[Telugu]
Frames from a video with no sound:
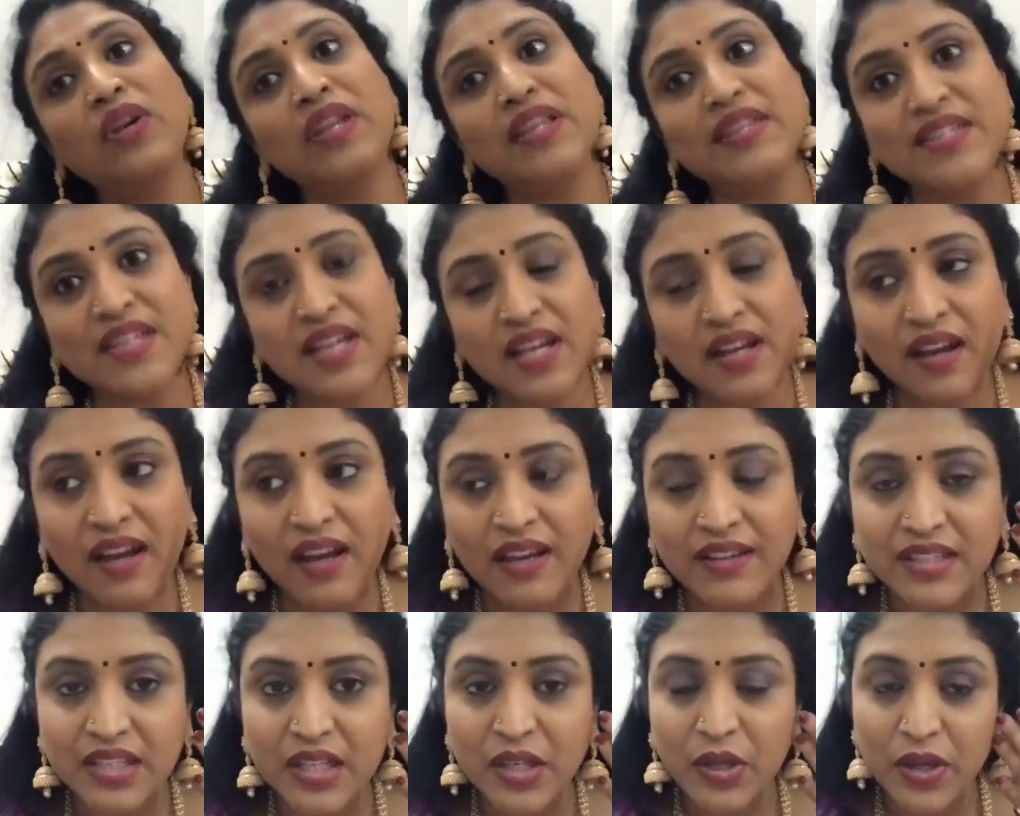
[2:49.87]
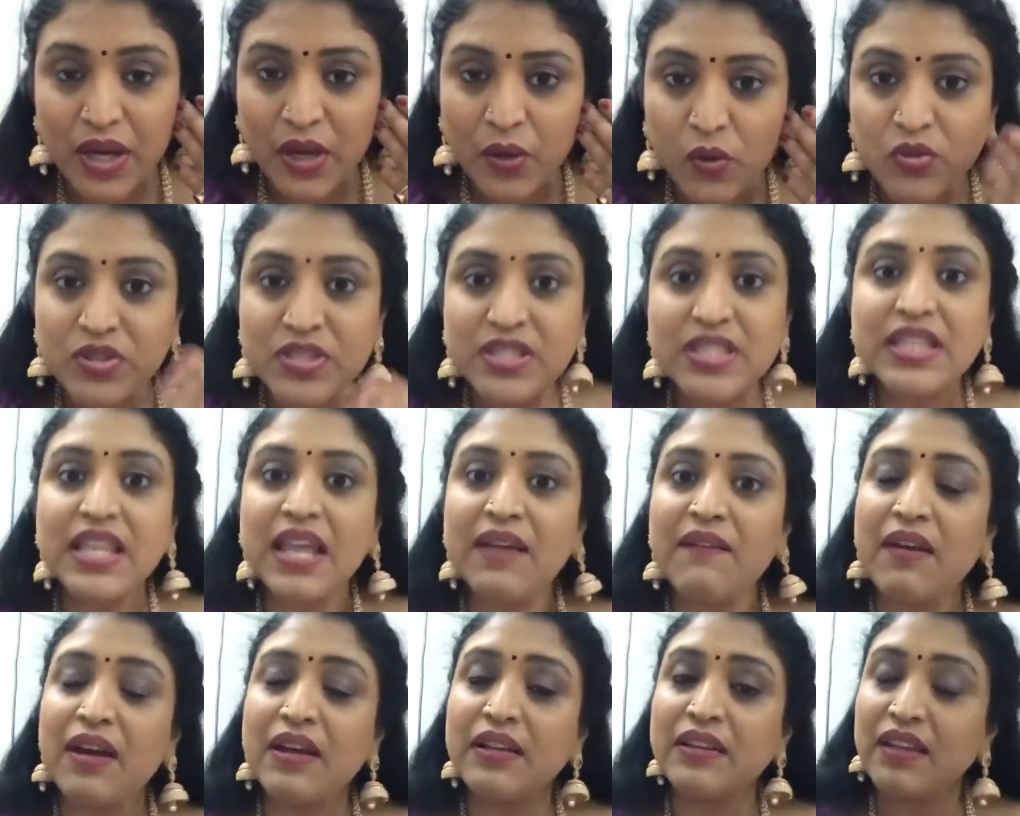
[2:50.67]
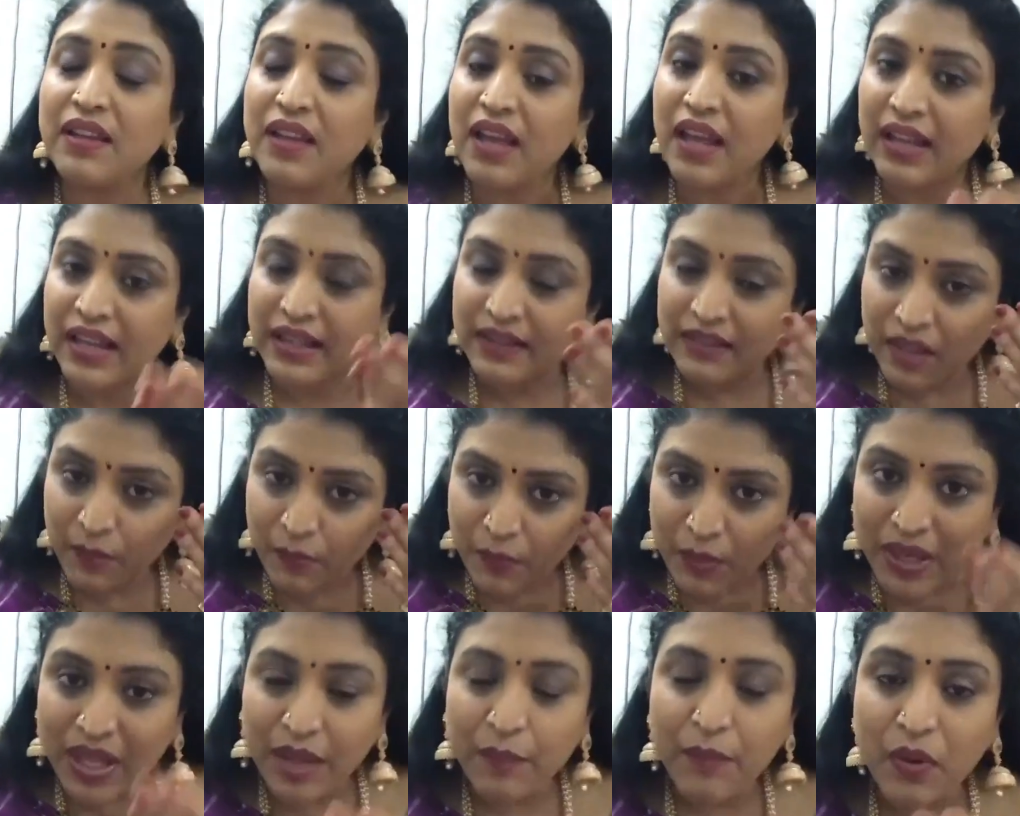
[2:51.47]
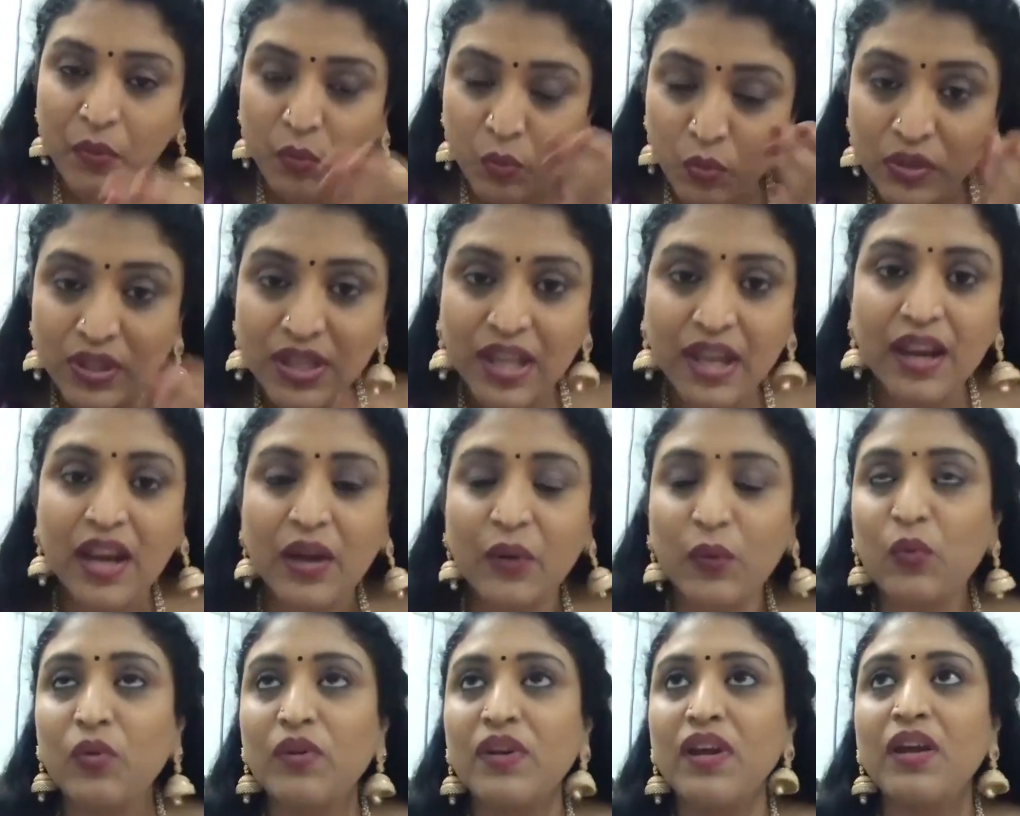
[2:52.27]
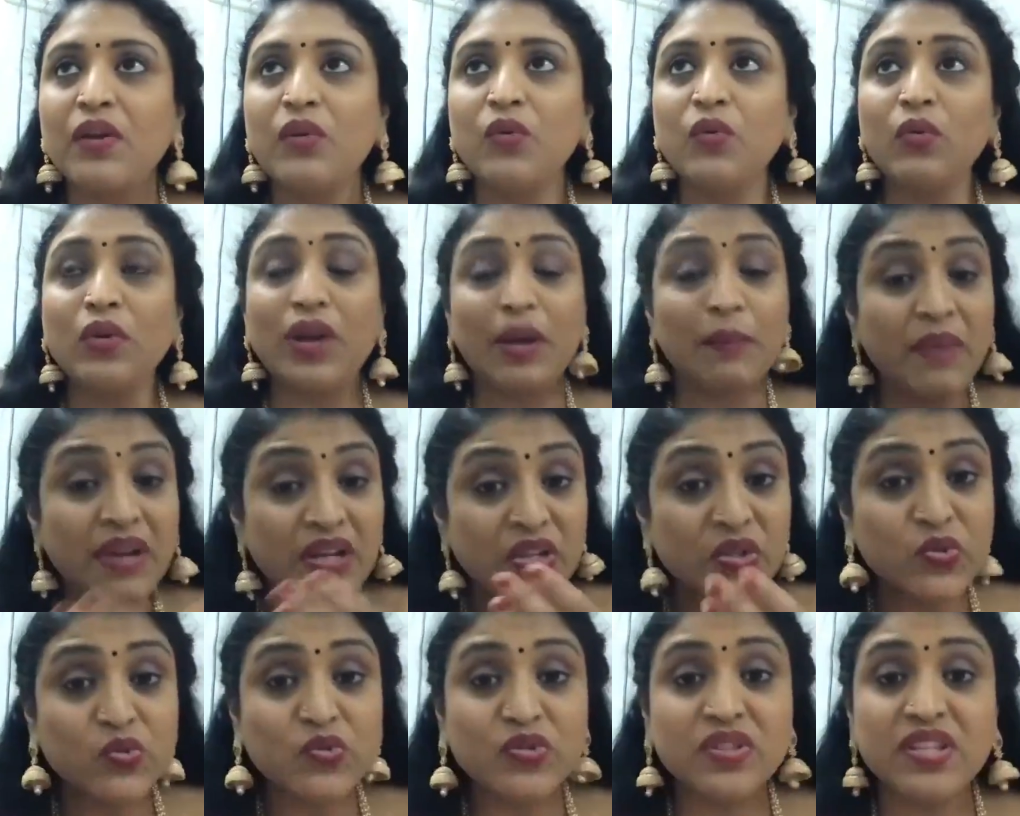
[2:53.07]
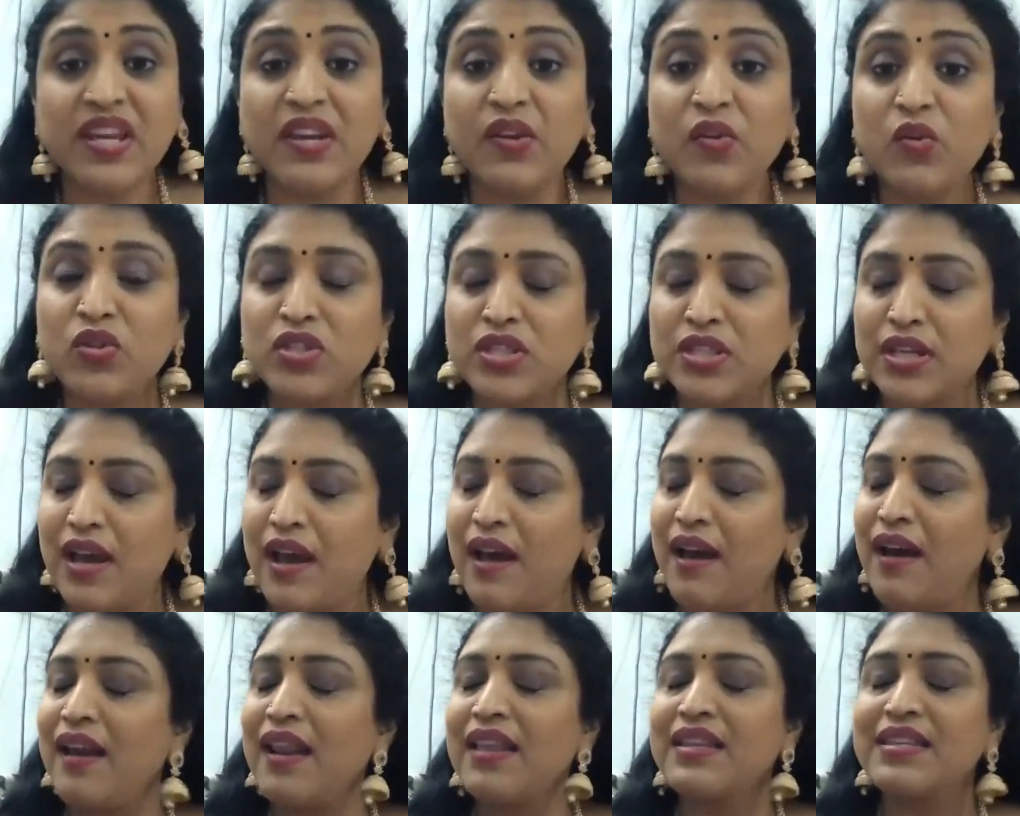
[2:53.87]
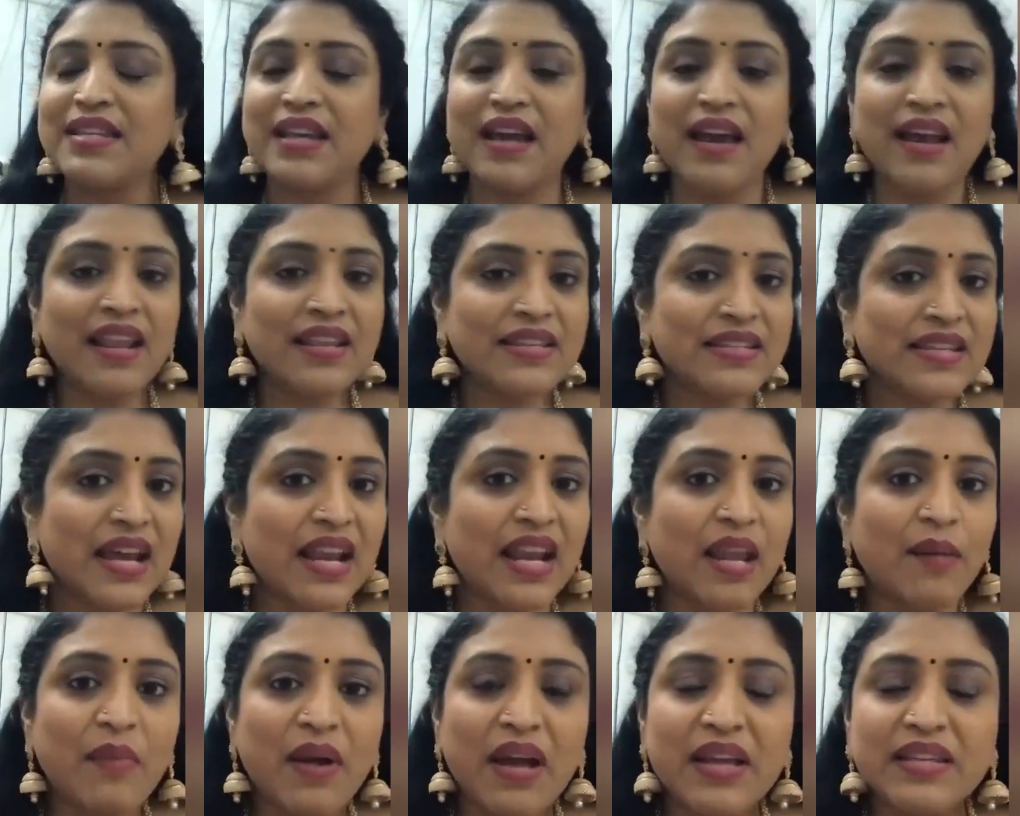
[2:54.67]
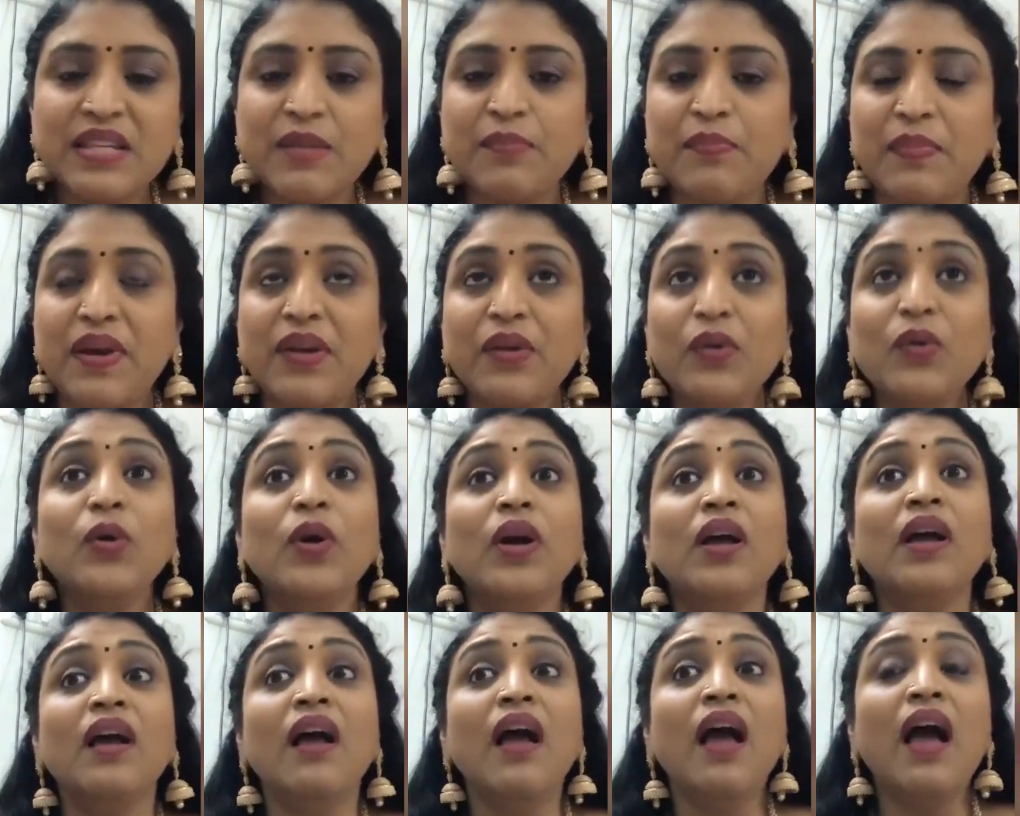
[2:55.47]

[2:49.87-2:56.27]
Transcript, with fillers: నిజంగా అసలు నేను వచ్చిన తర్వాత నాకు ఇంత ప్రేమ ఉంది అని అనుకున్నాను కమెంట్స్ చూశాను చాలా చాలా చాలా బాగా చెప్పారు